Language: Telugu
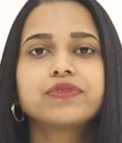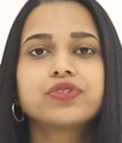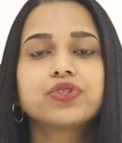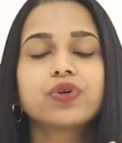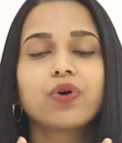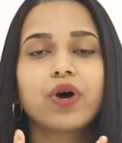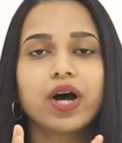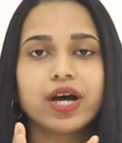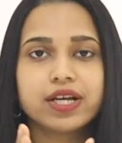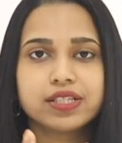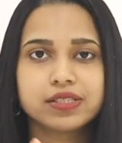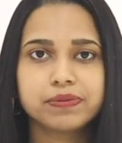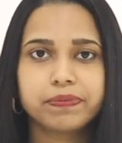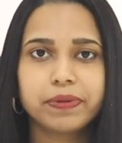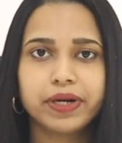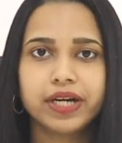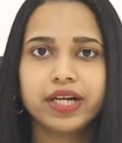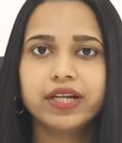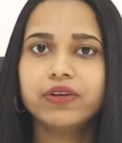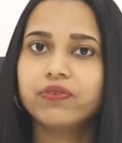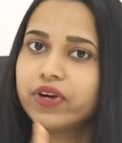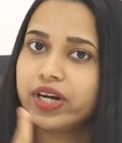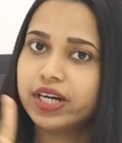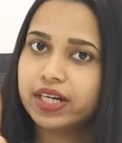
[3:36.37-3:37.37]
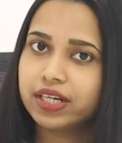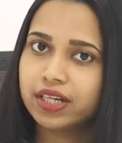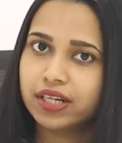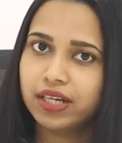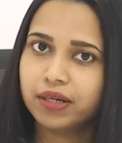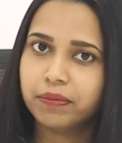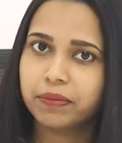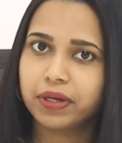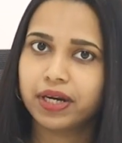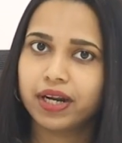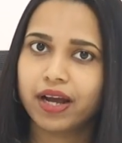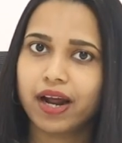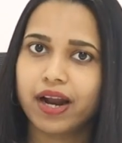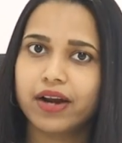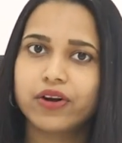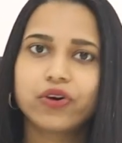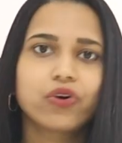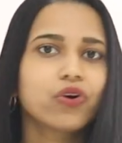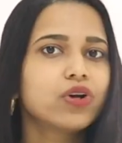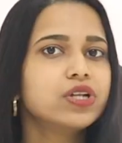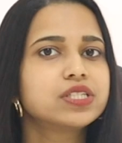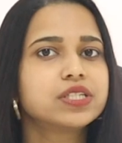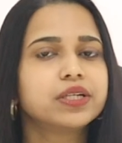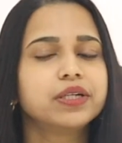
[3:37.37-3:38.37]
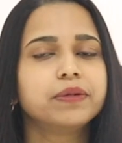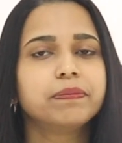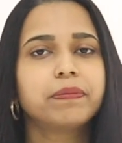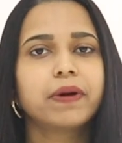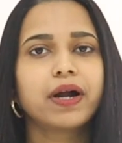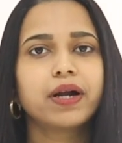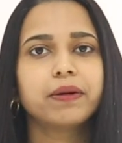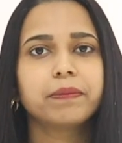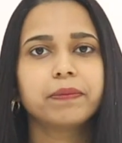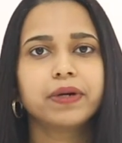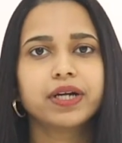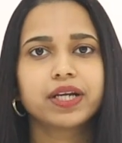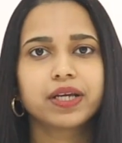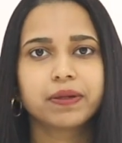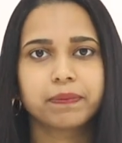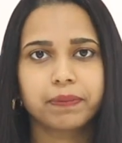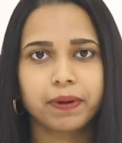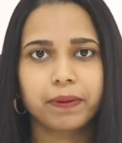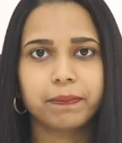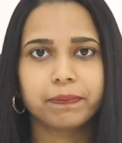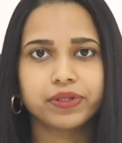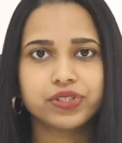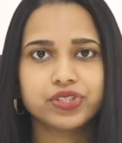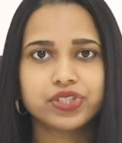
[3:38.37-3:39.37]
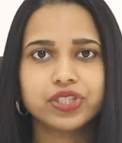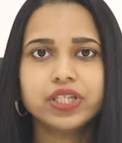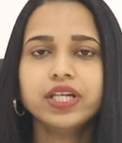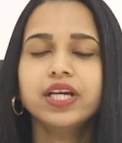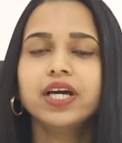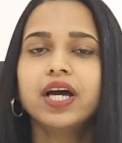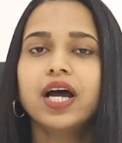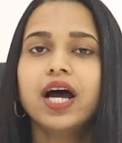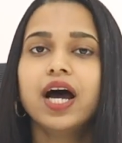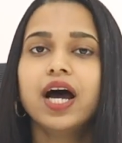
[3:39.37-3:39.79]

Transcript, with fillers: సో హస్బెండ్ని వెంటనే మన ఆండ్రాలజీ డిపార్ట్మెంట్కి పంపించి